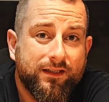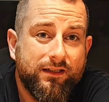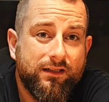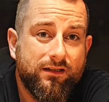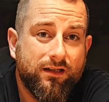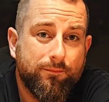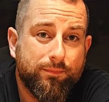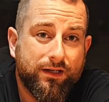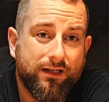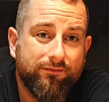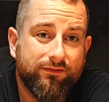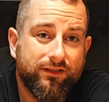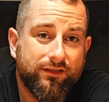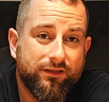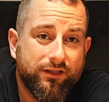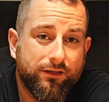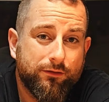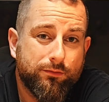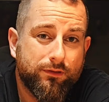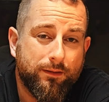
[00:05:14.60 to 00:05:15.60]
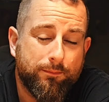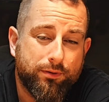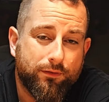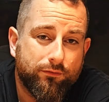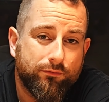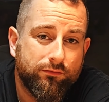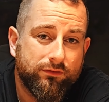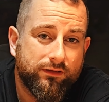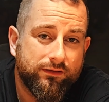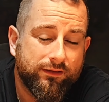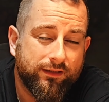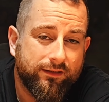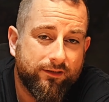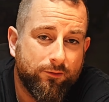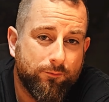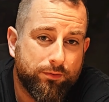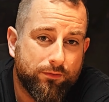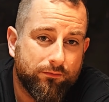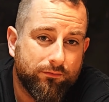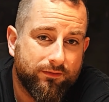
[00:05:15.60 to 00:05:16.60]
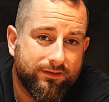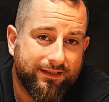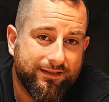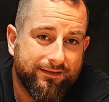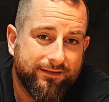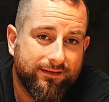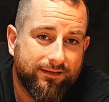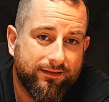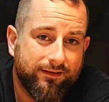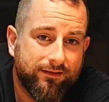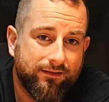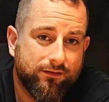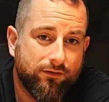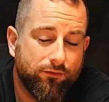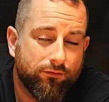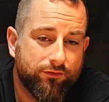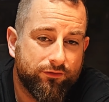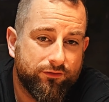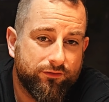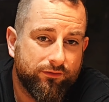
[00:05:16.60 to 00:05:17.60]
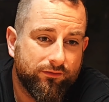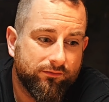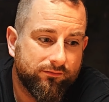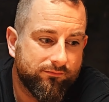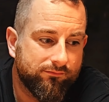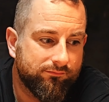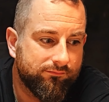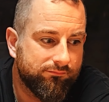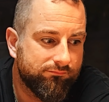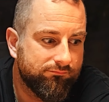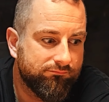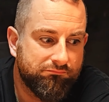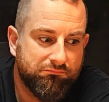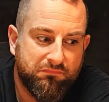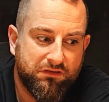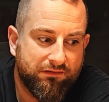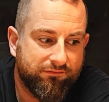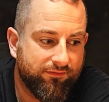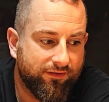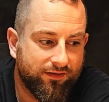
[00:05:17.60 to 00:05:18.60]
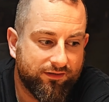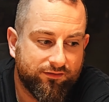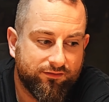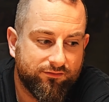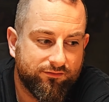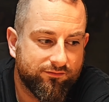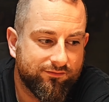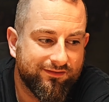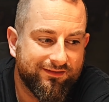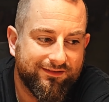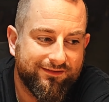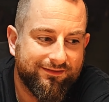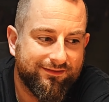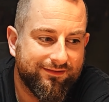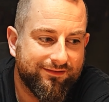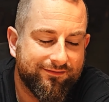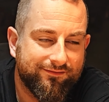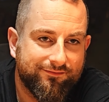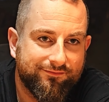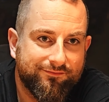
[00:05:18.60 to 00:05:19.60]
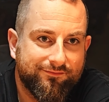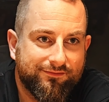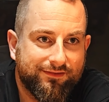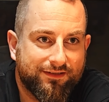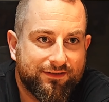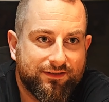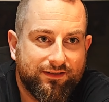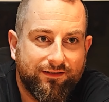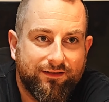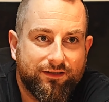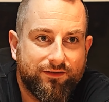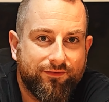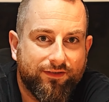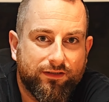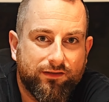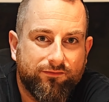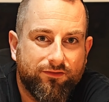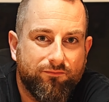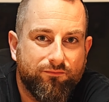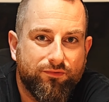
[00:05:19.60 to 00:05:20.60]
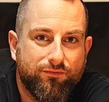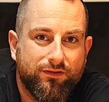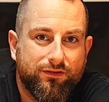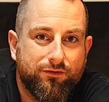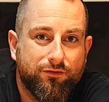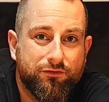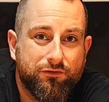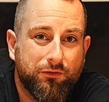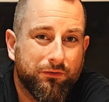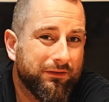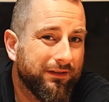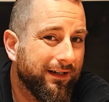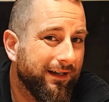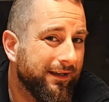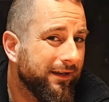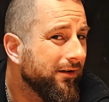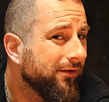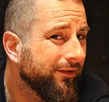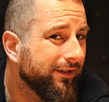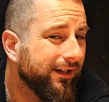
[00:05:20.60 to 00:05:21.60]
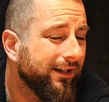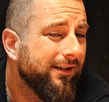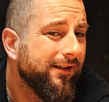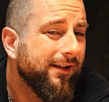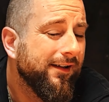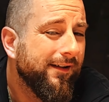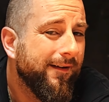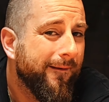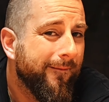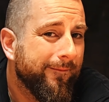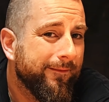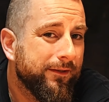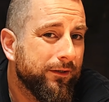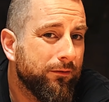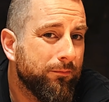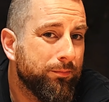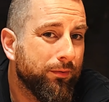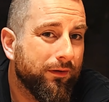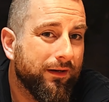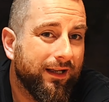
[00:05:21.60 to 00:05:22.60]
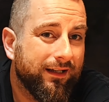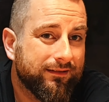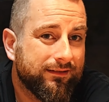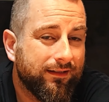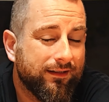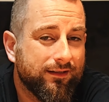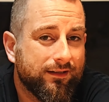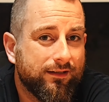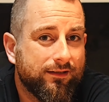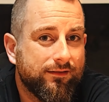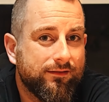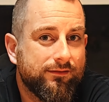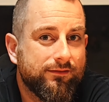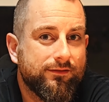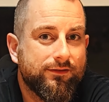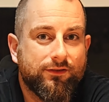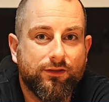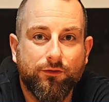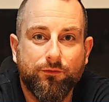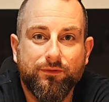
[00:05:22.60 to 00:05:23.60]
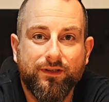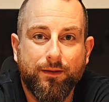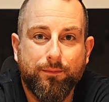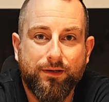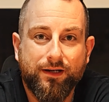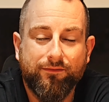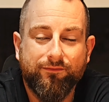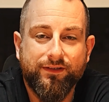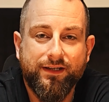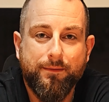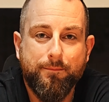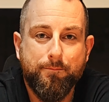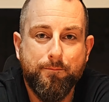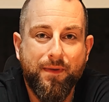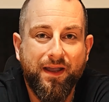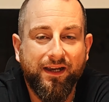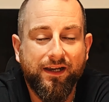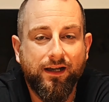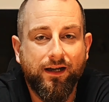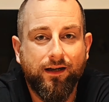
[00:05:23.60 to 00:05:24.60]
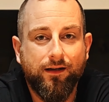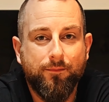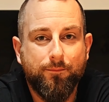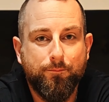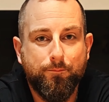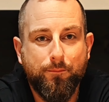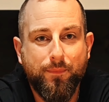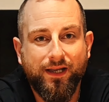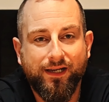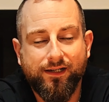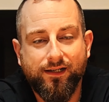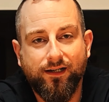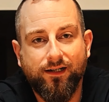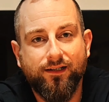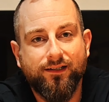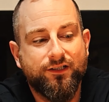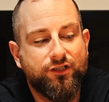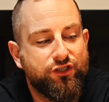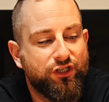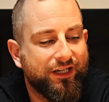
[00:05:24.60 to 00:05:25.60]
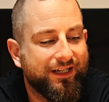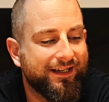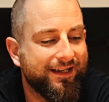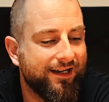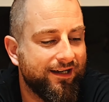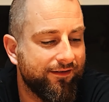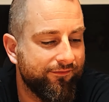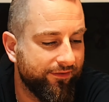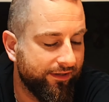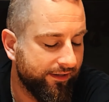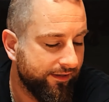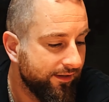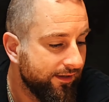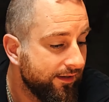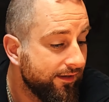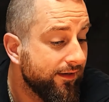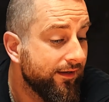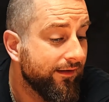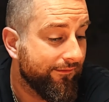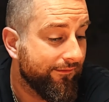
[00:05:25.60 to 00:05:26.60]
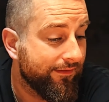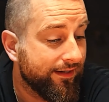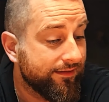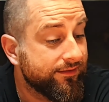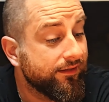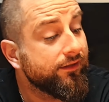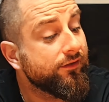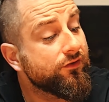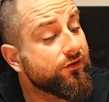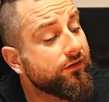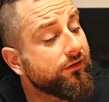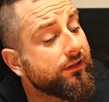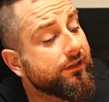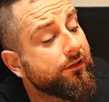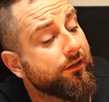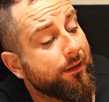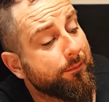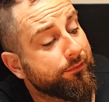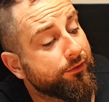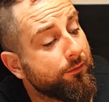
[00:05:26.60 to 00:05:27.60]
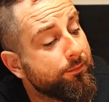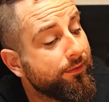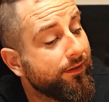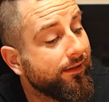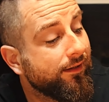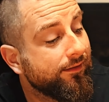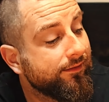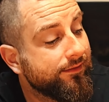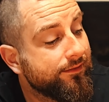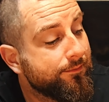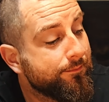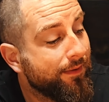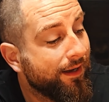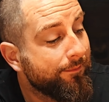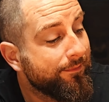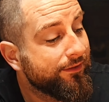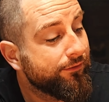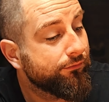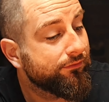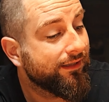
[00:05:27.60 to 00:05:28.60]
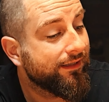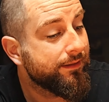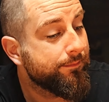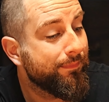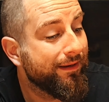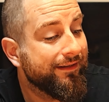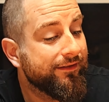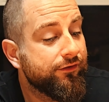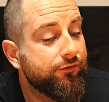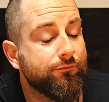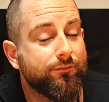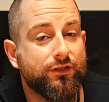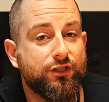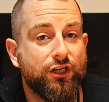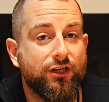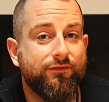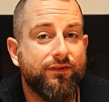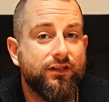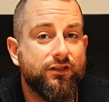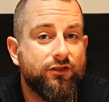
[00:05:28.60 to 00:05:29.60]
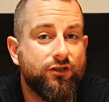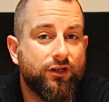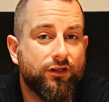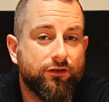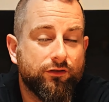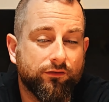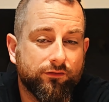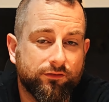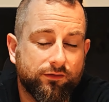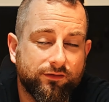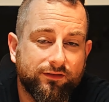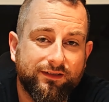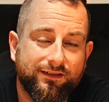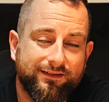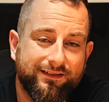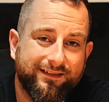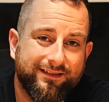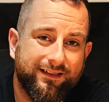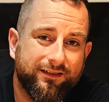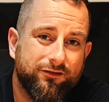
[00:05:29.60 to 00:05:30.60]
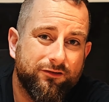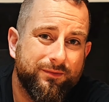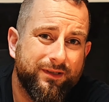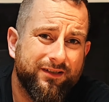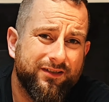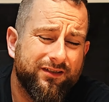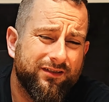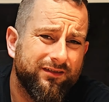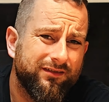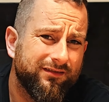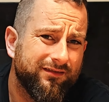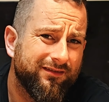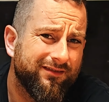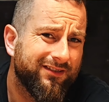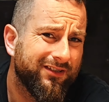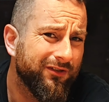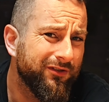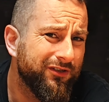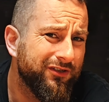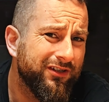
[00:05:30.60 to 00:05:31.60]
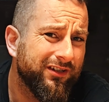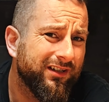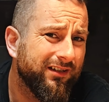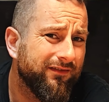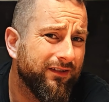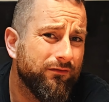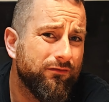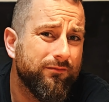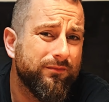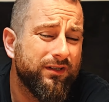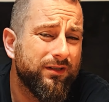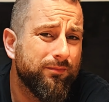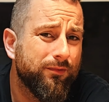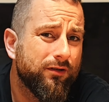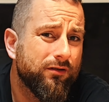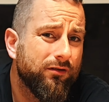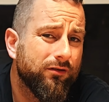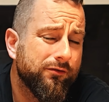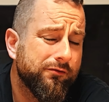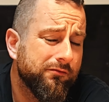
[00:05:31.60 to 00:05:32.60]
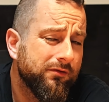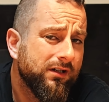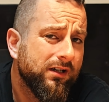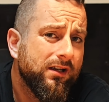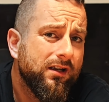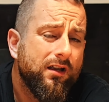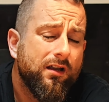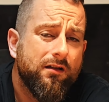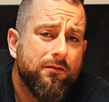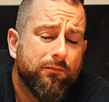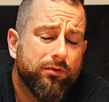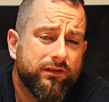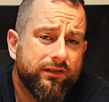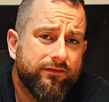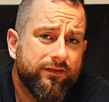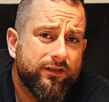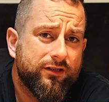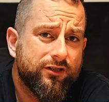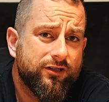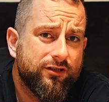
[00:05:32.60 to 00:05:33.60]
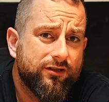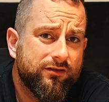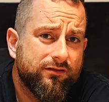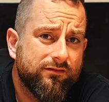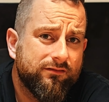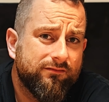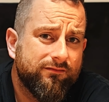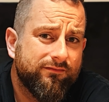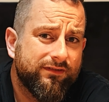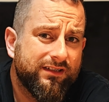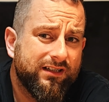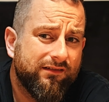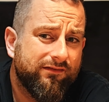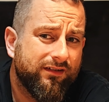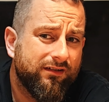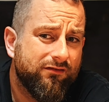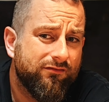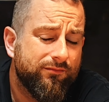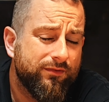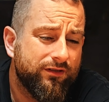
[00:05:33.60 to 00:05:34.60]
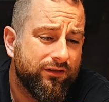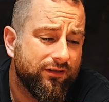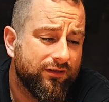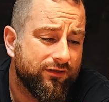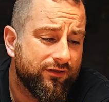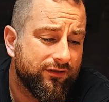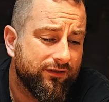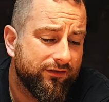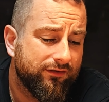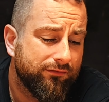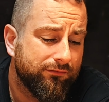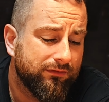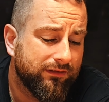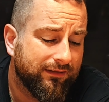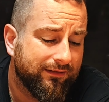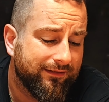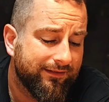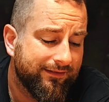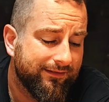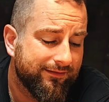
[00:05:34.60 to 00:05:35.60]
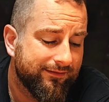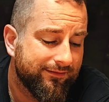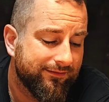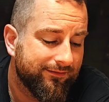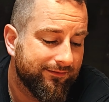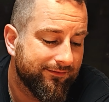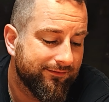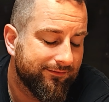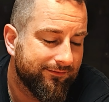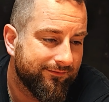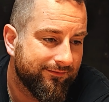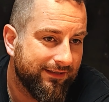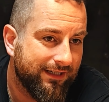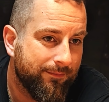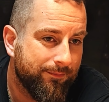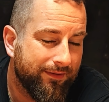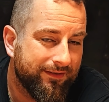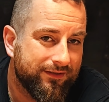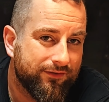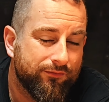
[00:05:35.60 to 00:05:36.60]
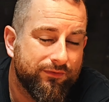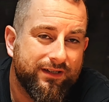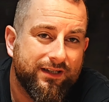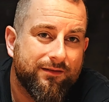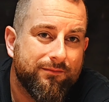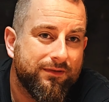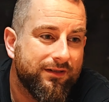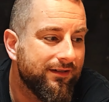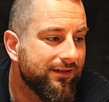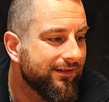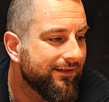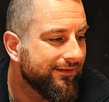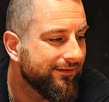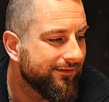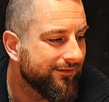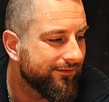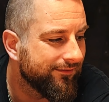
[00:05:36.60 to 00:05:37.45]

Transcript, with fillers: i naprawdę niektóre produkty tego producenta, choć e, de facto na skalę światową były dość odklejone, to po latach e, są naprawdę mega, mega ciekawe. Wracając do tego laptopa, mamy tutaj Pentium 90. Natomiast coś nie dawało mi spokoju, ponieważ wydawało wydawało mi się, że tutaj e, nie pasuje mi e,